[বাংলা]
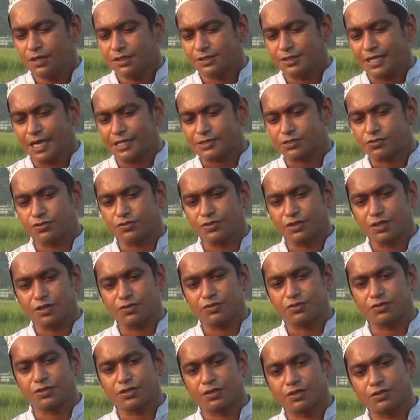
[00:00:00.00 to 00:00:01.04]
চাষ করতে
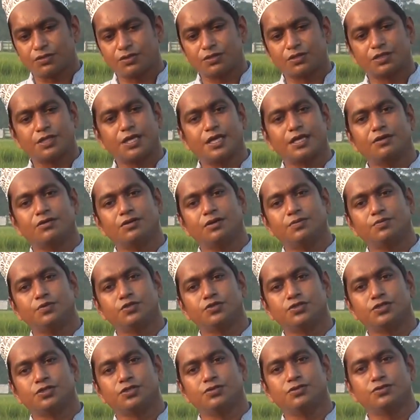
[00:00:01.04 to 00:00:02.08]
করতে করতে এগুলো
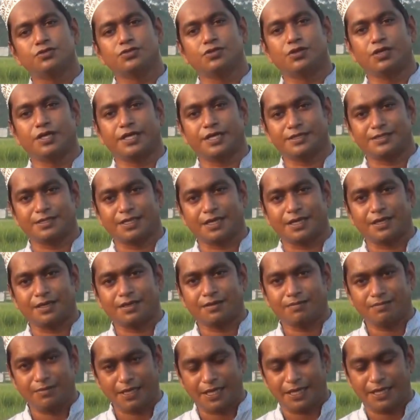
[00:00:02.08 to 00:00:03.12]
পুষ্টিগুণ চলে গেছে
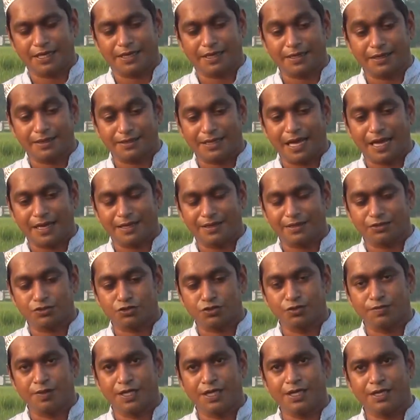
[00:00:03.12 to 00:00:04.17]
মানে
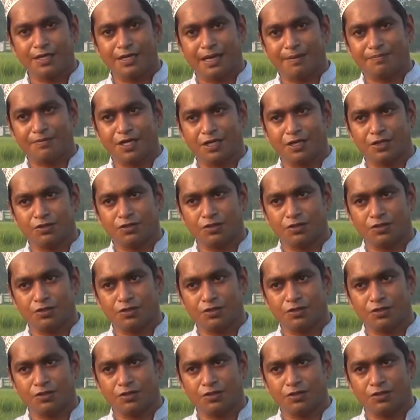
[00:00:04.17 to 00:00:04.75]
জমির আপনার